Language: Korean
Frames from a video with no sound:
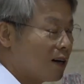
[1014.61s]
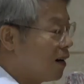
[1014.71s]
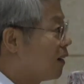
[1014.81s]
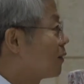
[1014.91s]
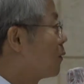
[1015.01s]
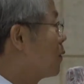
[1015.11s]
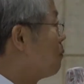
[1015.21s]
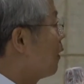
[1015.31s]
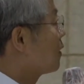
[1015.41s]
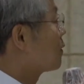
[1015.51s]
아따 왜
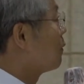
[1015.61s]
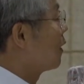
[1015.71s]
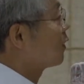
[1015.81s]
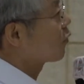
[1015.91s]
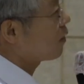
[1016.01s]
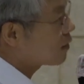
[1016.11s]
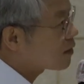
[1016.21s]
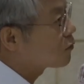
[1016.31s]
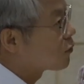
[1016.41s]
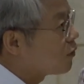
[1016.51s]
말씀 안 하시고
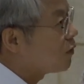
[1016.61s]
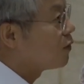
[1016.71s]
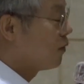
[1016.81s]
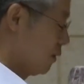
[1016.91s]
깎자고요?